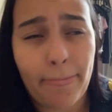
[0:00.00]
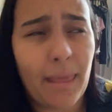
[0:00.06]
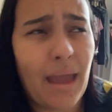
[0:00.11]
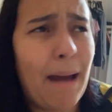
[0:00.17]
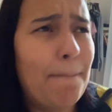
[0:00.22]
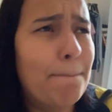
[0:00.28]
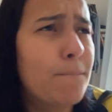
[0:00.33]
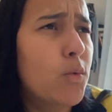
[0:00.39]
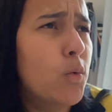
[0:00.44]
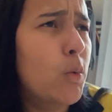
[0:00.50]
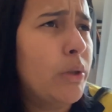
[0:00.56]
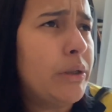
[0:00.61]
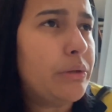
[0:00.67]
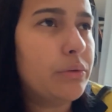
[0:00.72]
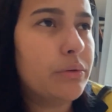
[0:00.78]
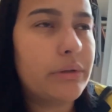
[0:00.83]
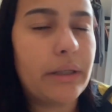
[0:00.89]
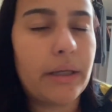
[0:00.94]
há
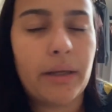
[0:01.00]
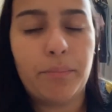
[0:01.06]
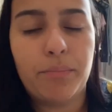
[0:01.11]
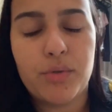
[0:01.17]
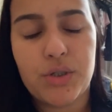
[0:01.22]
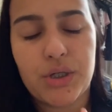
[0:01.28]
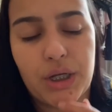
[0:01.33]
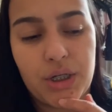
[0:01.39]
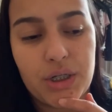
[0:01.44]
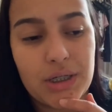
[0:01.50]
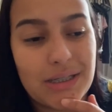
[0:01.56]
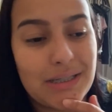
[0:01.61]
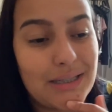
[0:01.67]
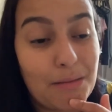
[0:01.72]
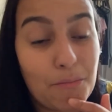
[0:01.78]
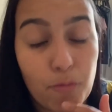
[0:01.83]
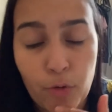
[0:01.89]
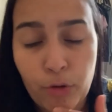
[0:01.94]
muito tempo, gente, isso
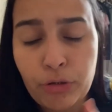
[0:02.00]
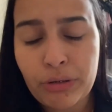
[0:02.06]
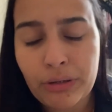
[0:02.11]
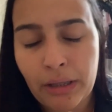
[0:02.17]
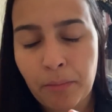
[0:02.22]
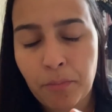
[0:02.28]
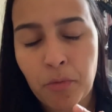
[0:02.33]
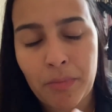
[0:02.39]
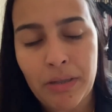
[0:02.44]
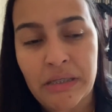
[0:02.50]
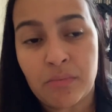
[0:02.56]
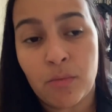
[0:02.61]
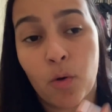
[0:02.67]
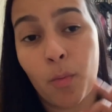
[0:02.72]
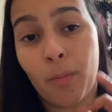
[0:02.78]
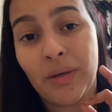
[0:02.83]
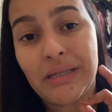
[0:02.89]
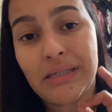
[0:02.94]
tem muito tempo mesmo, eu
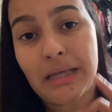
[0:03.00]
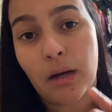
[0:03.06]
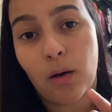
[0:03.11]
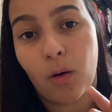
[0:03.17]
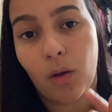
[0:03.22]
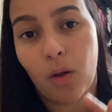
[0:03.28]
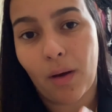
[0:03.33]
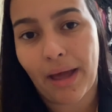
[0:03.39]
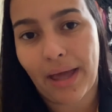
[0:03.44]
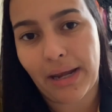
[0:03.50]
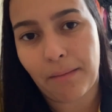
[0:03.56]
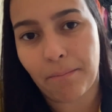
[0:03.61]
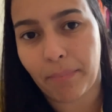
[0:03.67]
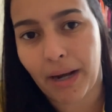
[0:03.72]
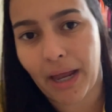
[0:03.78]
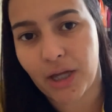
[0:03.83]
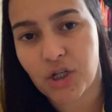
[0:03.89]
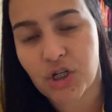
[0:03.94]
comecei a colocar ela em
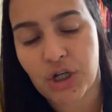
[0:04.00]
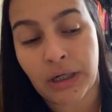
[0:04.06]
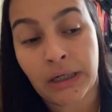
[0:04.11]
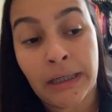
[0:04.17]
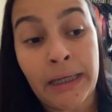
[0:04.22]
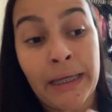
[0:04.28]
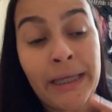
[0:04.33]
prática.